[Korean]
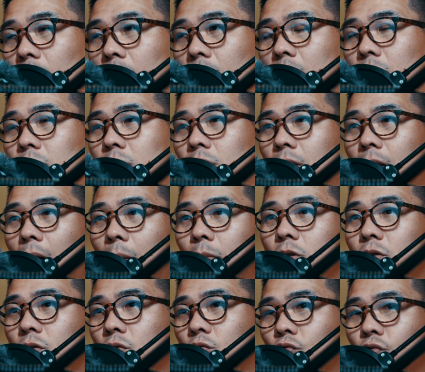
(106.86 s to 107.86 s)
그러면
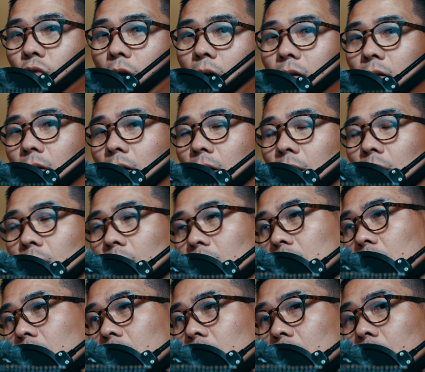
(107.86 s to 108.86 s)
나머지 중간에
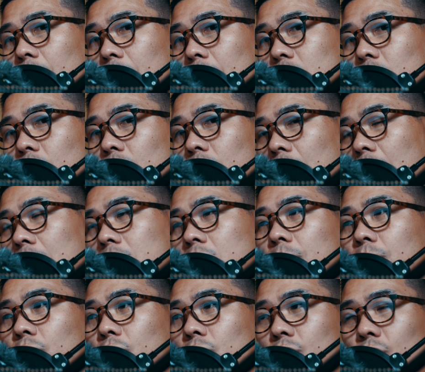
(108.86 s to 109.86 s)
얼마죠?
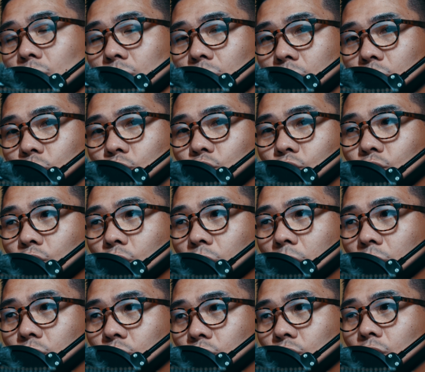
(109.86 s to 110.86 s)
40% 정도는
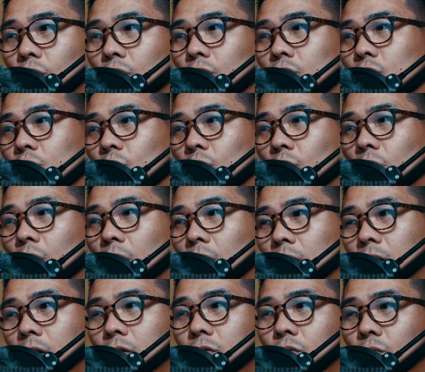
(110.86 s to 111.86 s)
중도에 중도는 이쪽 과
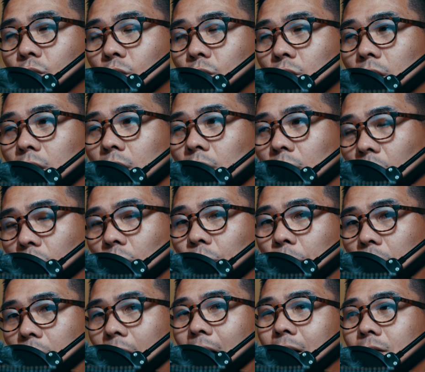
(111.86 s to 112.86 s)
같다 저쪽 같다 계속
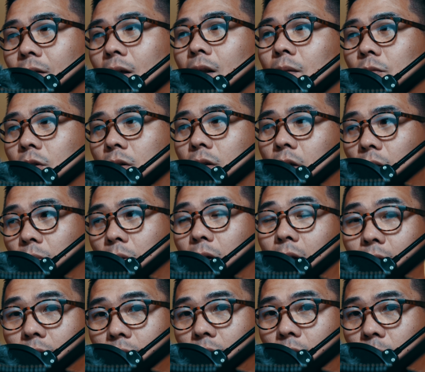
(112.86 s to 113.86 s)
변하는 사람들이에요.
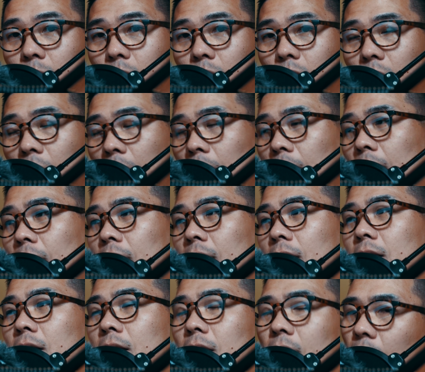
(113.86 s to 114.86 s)
변하는 사람들.
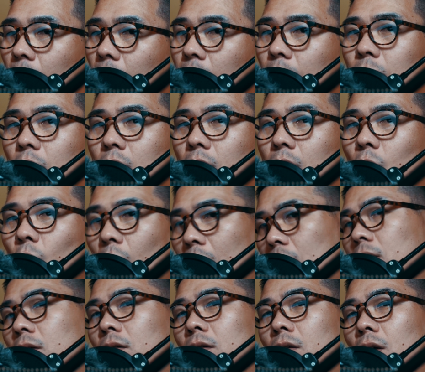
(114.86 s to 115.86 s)
이 사람들이
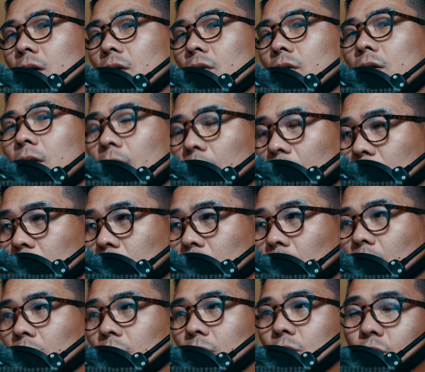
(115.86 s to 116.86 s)
관건이에요. 이 사람들이
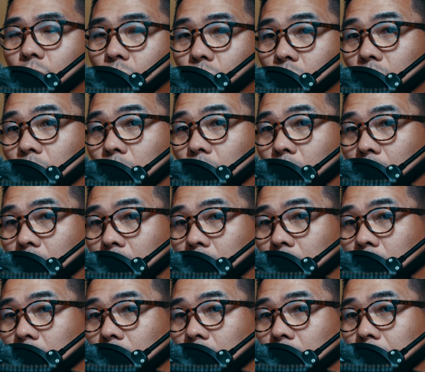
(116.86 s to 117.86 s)
어느 쪽으로 넘어와야
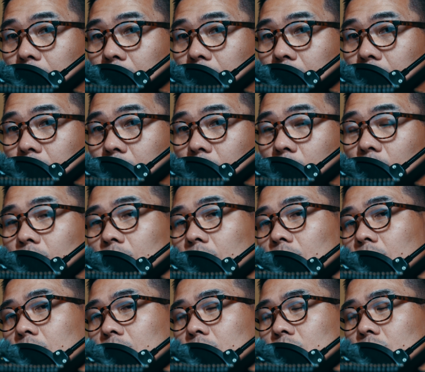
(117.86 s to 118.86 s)
되냐?
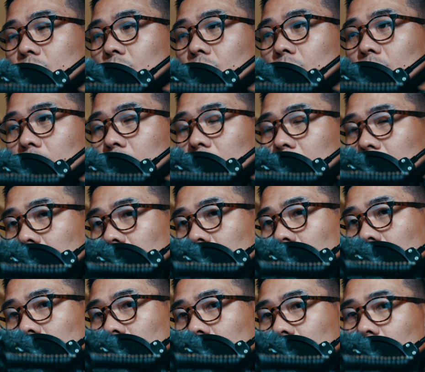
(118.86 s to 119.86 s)
이해되시죠?
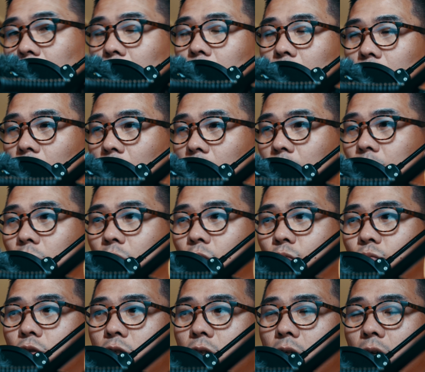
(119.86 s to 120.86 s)
그러면 이 사람들이
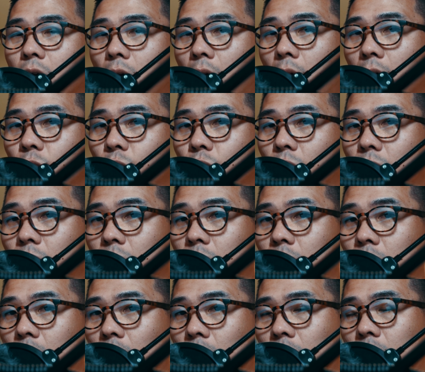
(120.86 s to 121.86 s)
움직이게 하기 위해서
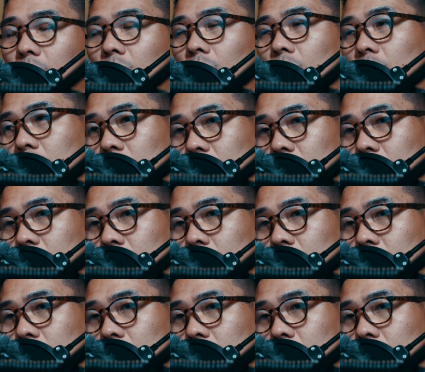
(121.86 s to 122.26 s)
어떻게 할까?